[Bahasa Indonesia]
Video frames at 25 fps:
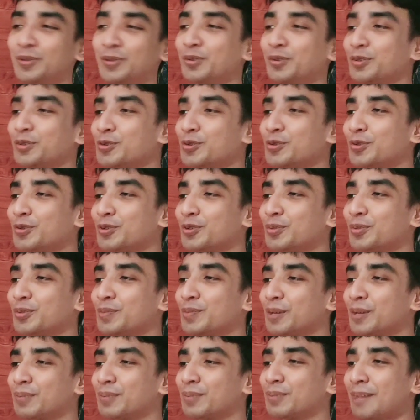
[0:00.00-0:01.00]
Menurutku
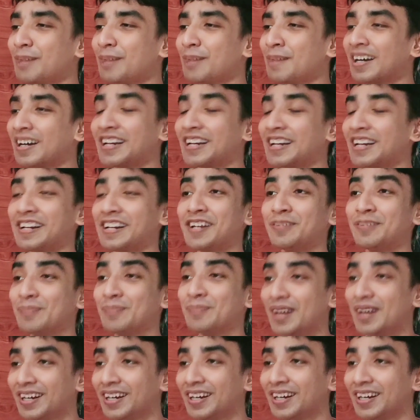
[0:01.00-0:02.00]
kostum yang pertama
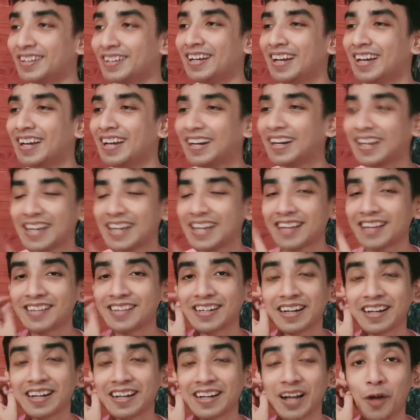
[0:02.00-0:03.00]
keren banget,
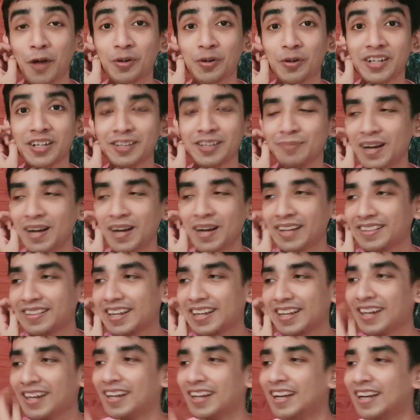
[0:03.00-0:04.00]
kelihatan grounded
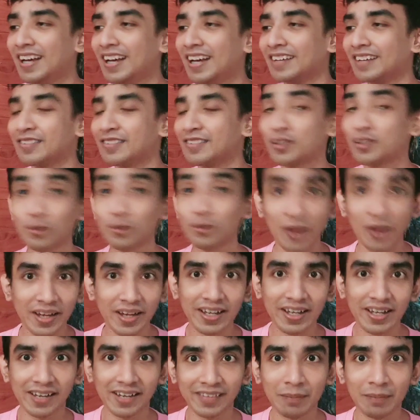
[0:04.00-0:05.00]
banget ya,
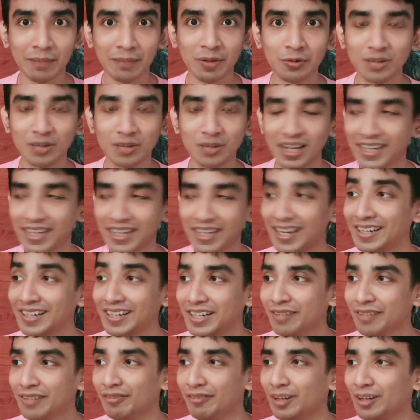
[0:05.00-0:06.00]
sesuai dengan tema Gundala yang
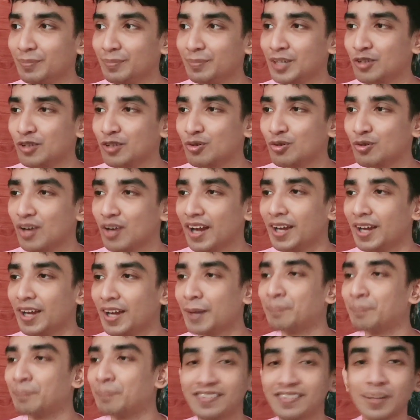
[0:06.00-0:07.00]
ada di filmnya juga
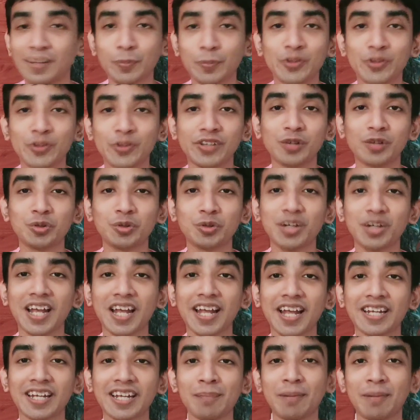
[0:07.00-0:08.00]
ya. Teaser poster
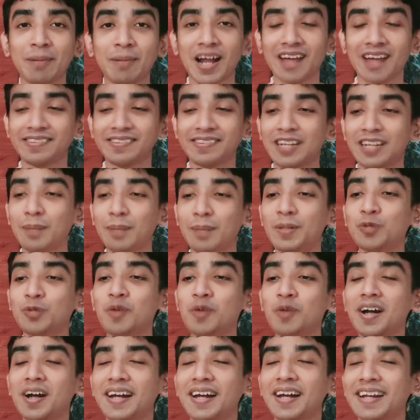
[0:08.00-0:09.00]
Gundala ini berhasil
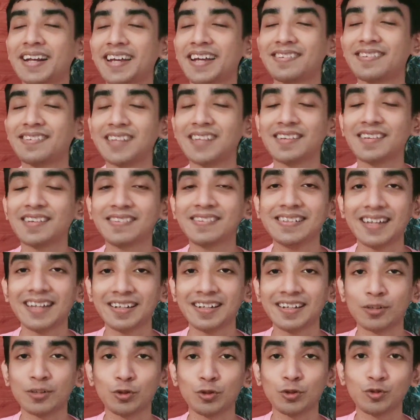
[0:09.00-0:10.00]
menuangkan esensi
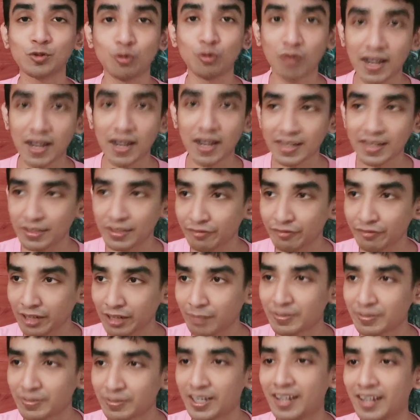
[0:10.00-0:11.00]
yang ditunjukkan di
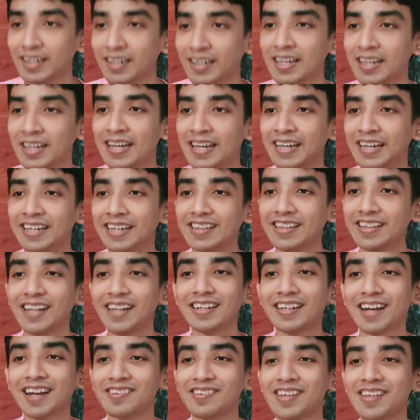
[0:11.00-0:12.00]
filmnya. Kita
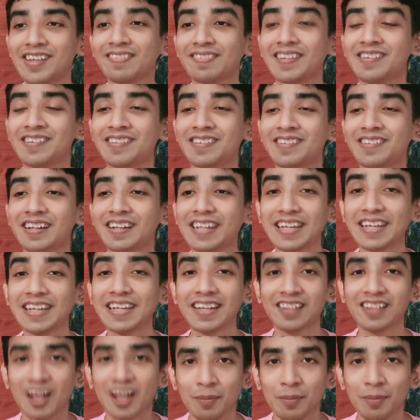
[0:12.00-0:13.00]
dikasih tease
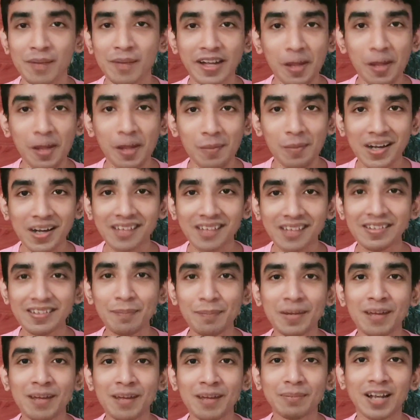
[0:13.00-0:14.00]
sedikit bagaimana
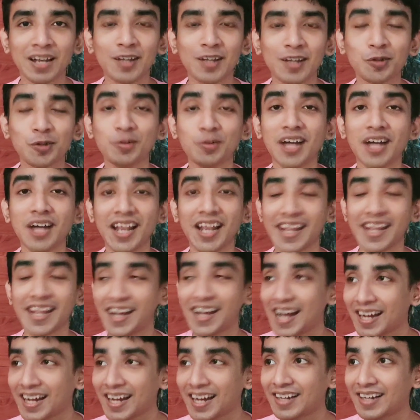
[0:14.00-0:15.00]
sih penampilan Gundala
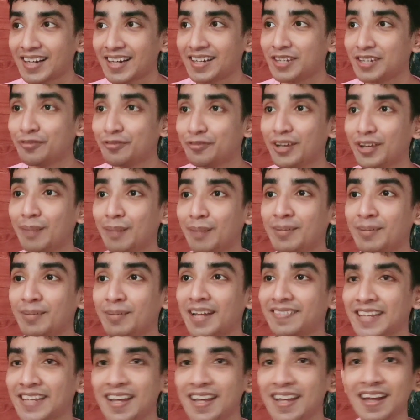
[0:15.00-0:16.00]
yang akan ada di film
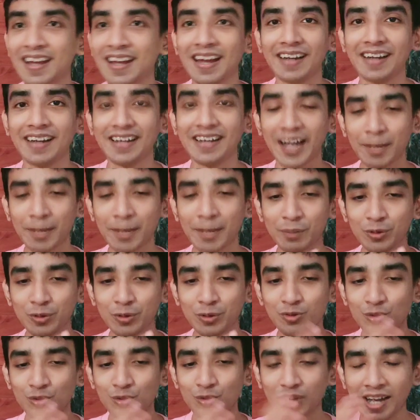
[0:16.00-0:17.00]
nanti dengan
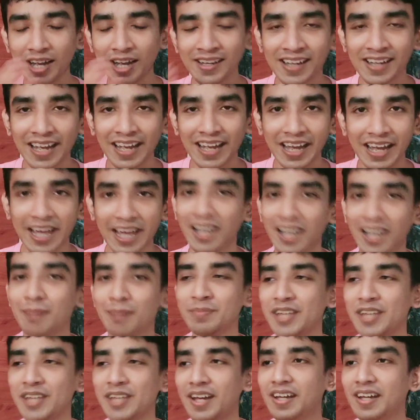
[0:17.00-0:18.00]
menunjukkan
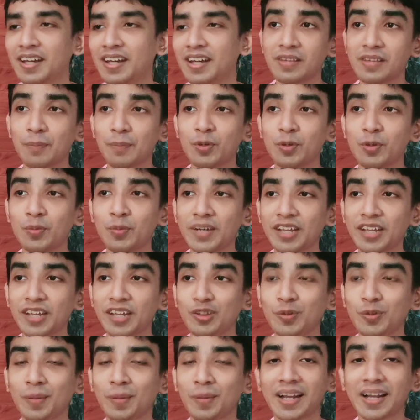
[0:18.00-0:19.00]
helmnya. Meskipun
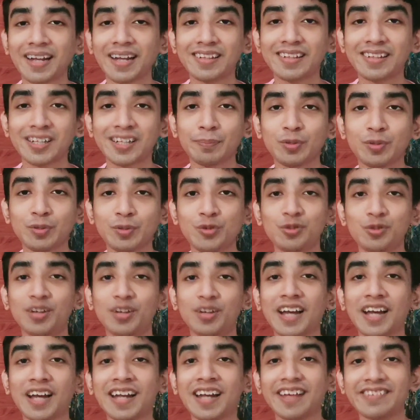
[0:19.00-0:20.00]
begitu, mereka tetap
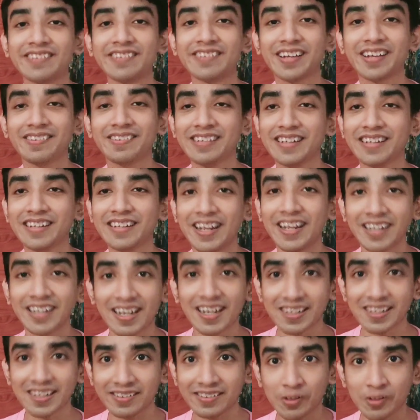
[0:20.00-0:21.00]
menunjukkan esensi dari
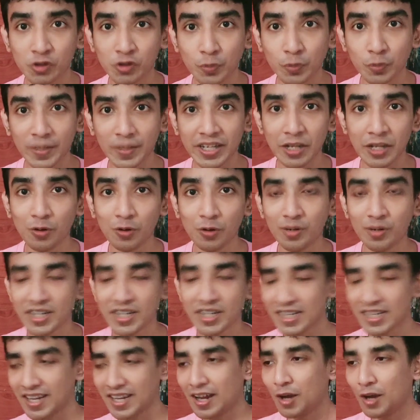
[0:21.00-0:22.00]
karakter superhero
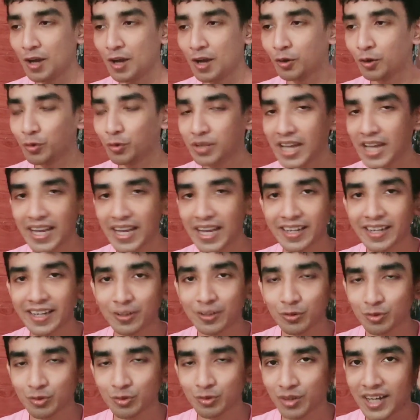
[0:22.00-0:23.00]
ini. Gundala
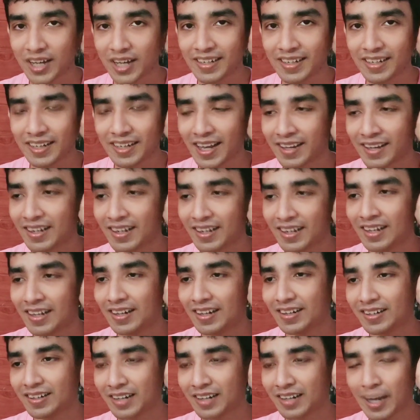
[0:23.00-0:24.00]
ditunjukkan dengan
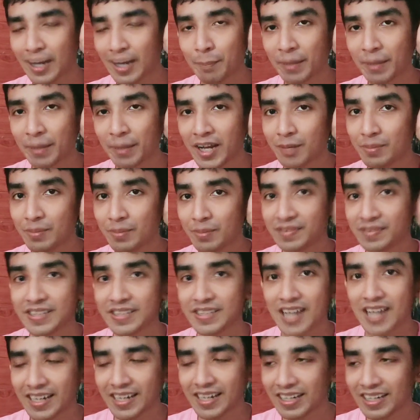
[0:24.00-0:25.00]
uh, lempengan
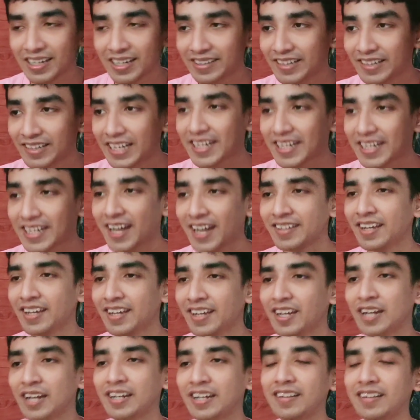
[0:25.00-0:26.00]
besi yang ada di
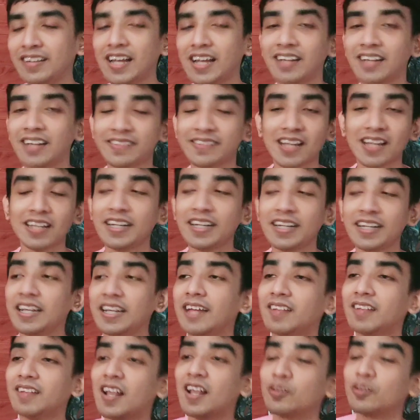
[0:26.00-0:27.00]
telinganya ya. Kita sekali
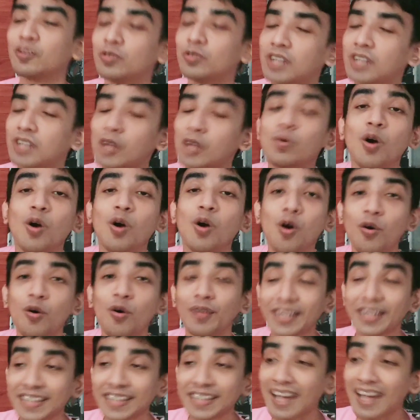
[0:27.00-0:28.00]
ngeliat langsung langsung tahu,
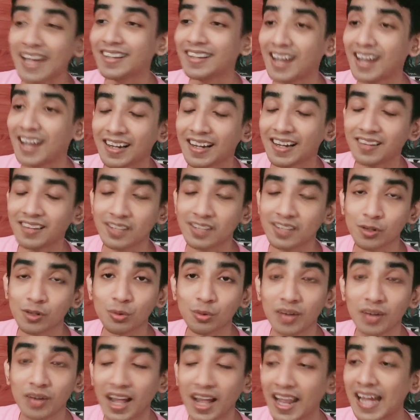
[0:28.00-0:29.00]
oh ini adalah
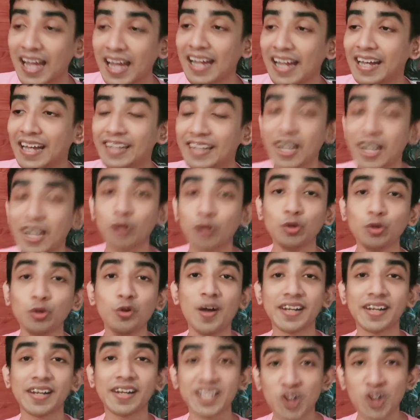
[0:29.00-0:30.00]
karakter Gundala yang
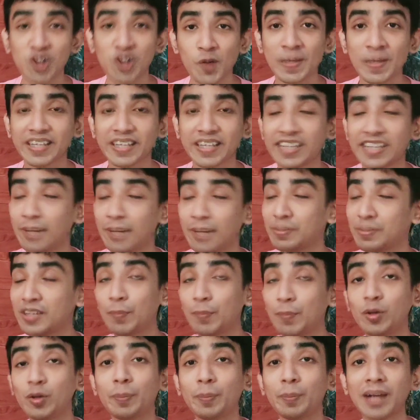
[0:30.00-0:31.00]
dulu ada di komiknya.
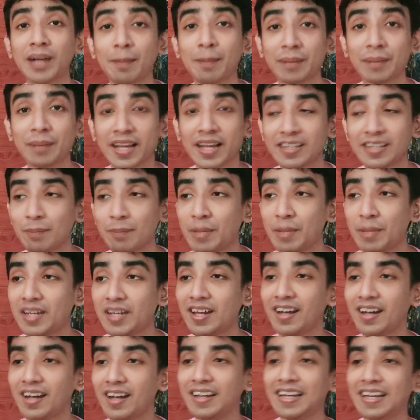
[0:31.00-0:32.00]
Meskipun penampilannya
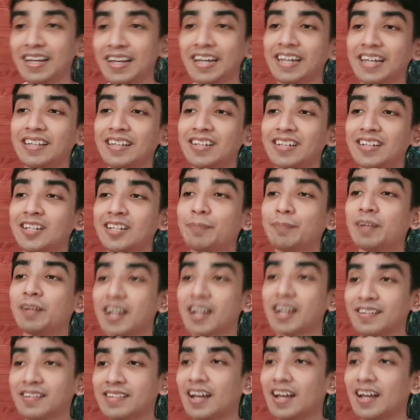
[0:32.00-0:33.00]
beda, kita
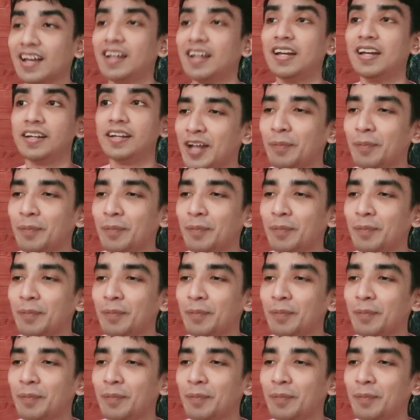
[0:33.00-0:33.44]
tetap kerasa.